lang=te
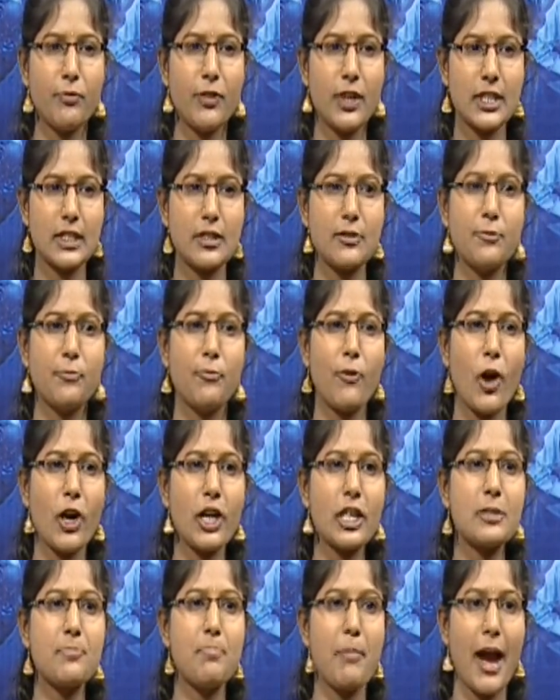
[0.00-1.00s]
ఫస్ట్
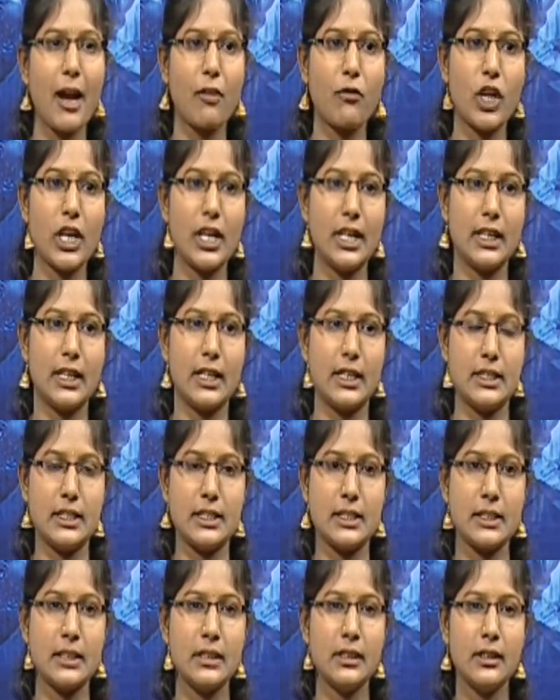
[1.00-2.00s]
వాట్ ఈస్ బ్యాక్వర్డ్
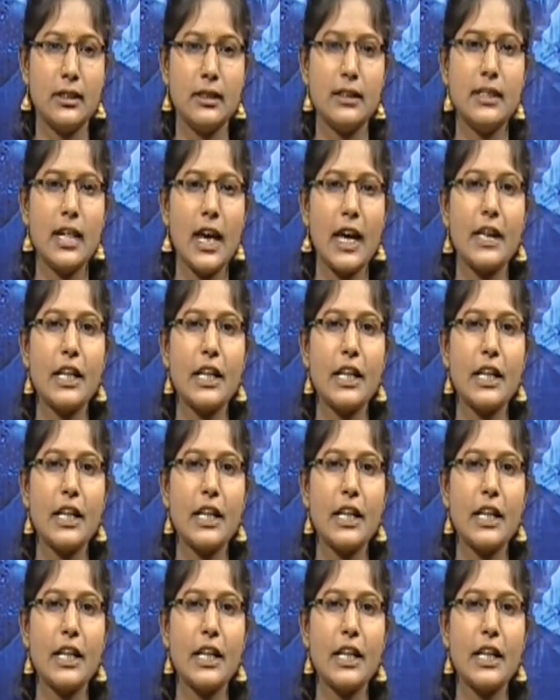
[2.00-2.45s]
లింకేజెస్ ద